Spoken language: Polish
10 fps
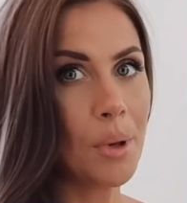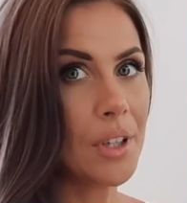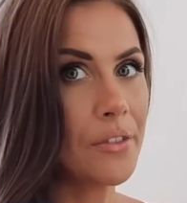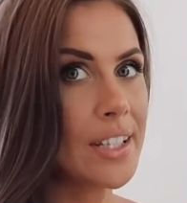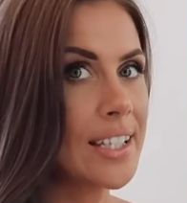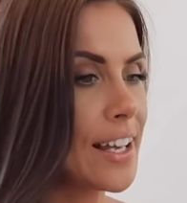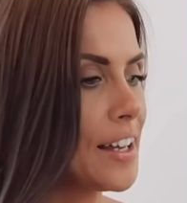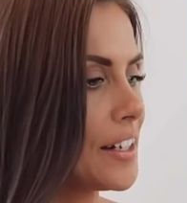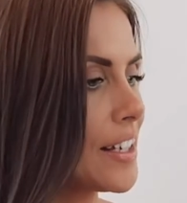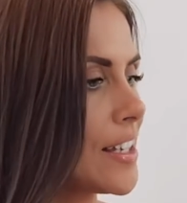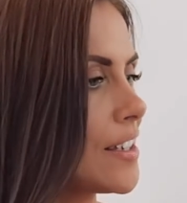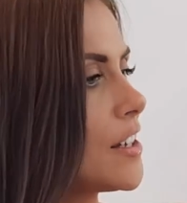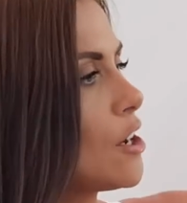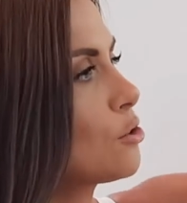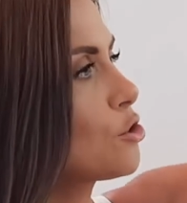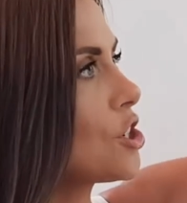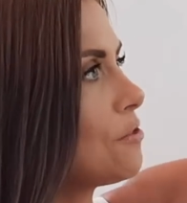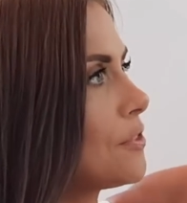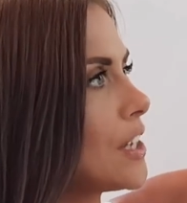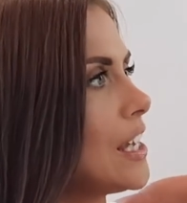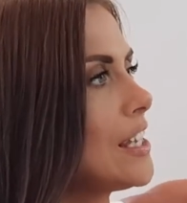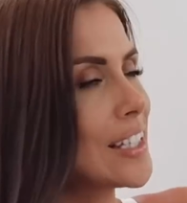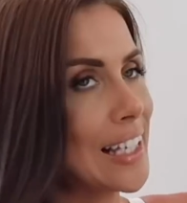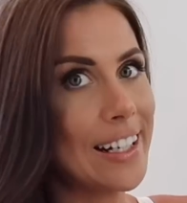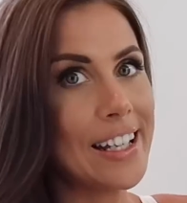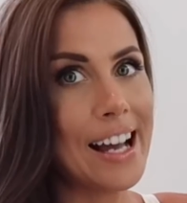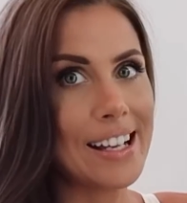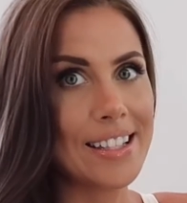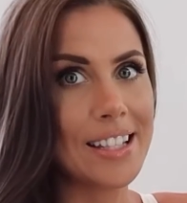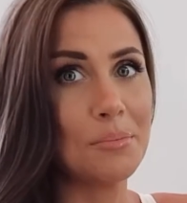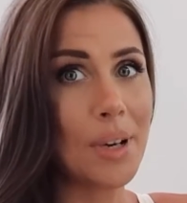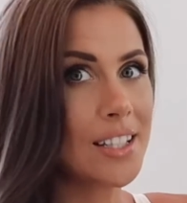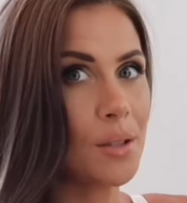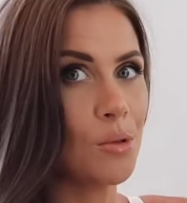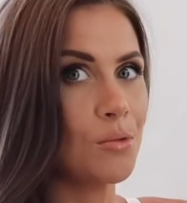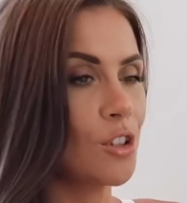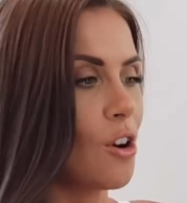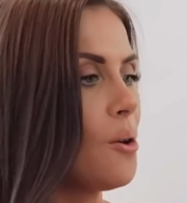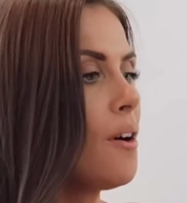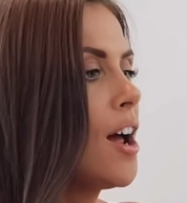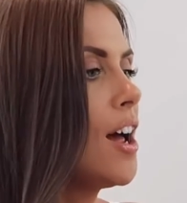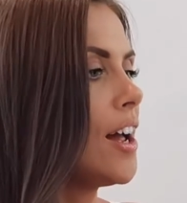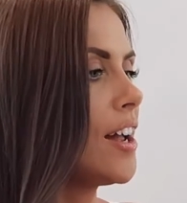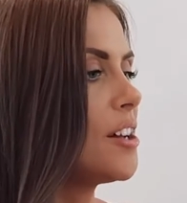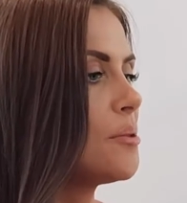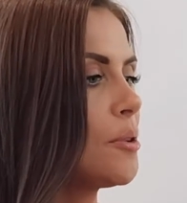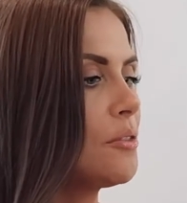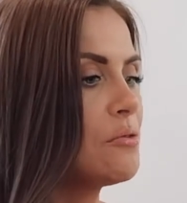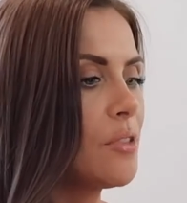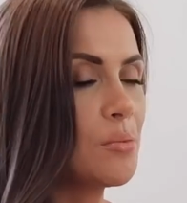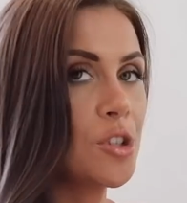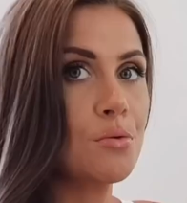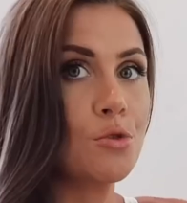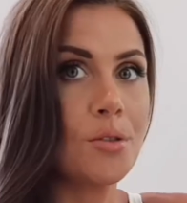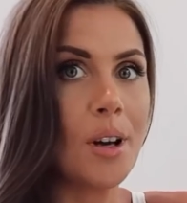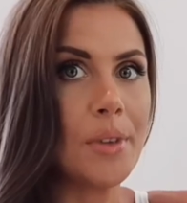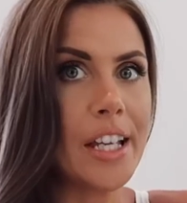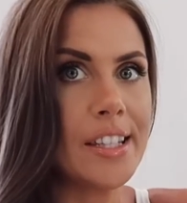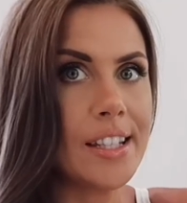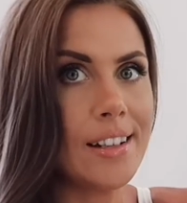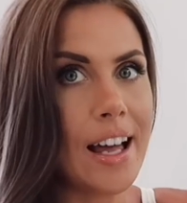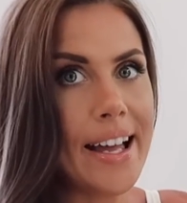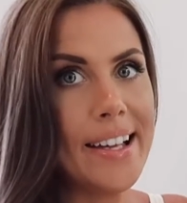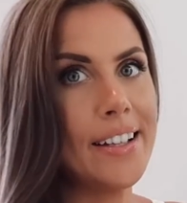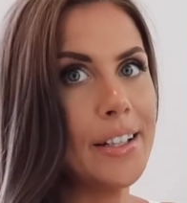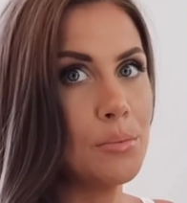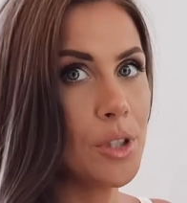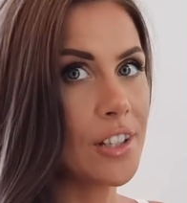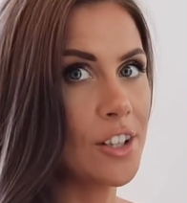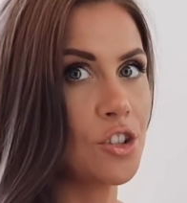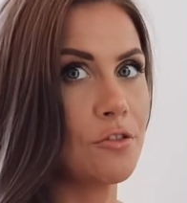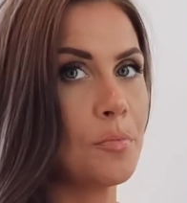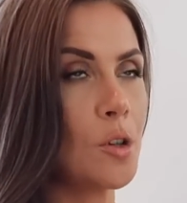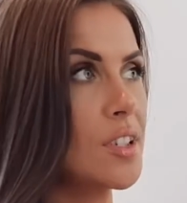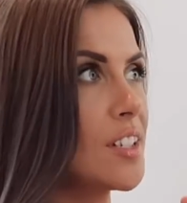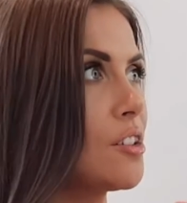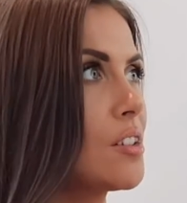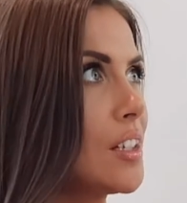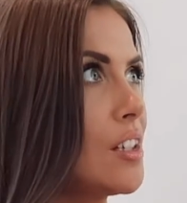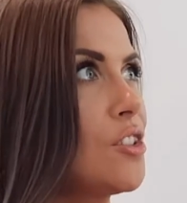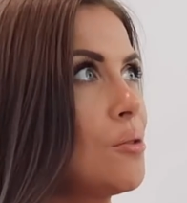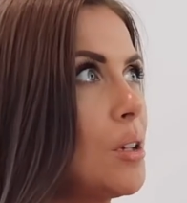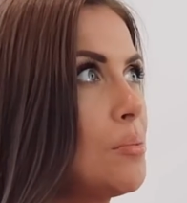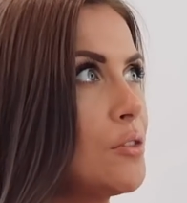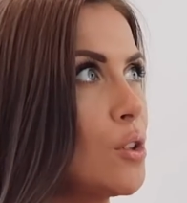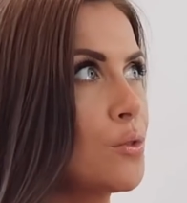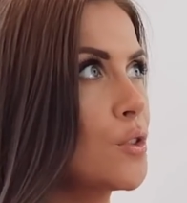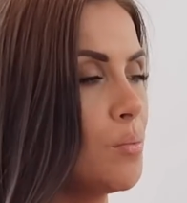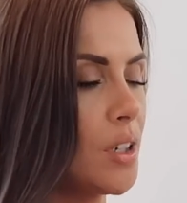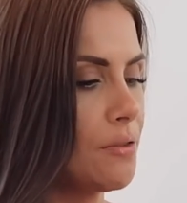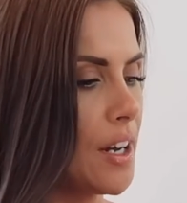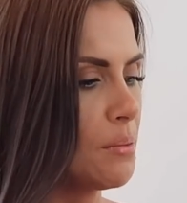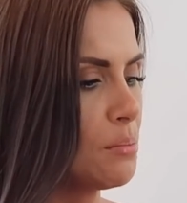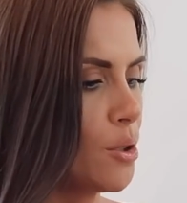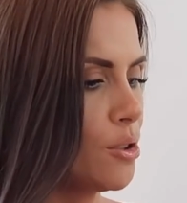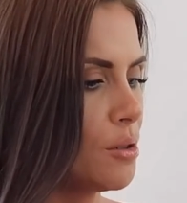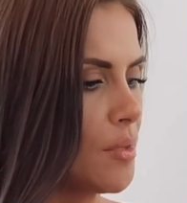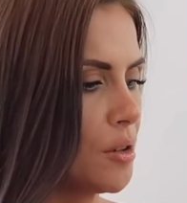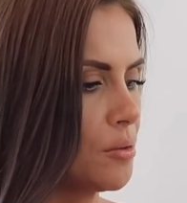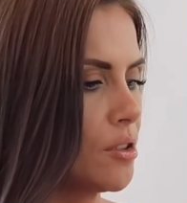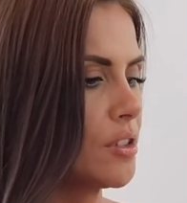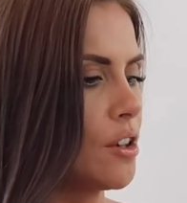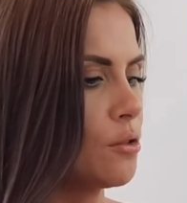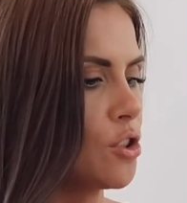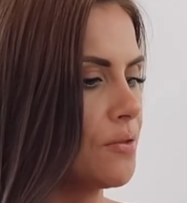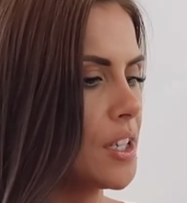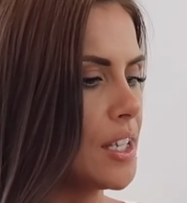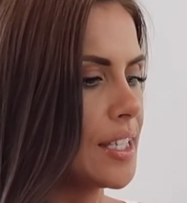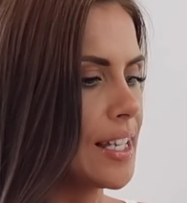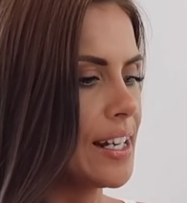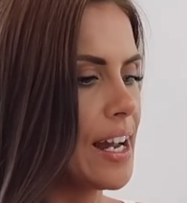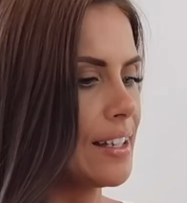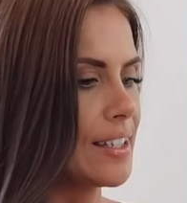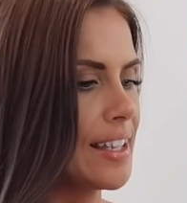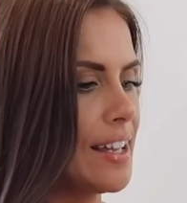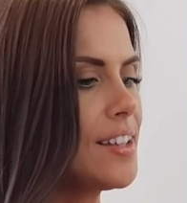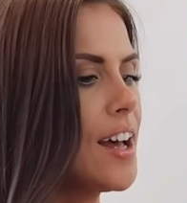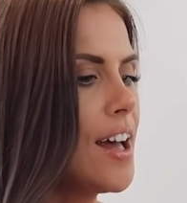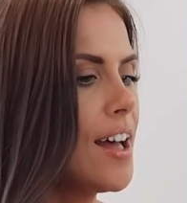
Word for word: mam dla Was e, recenzję odżywki Sally Hansen Maximum Grow. E, powiem Wam, że zużyłam jej tyle. E, myślę, że w Polsce dostaniecie ją na pewno w Super Farm, bo oni mają te odżywki Sally Hansen.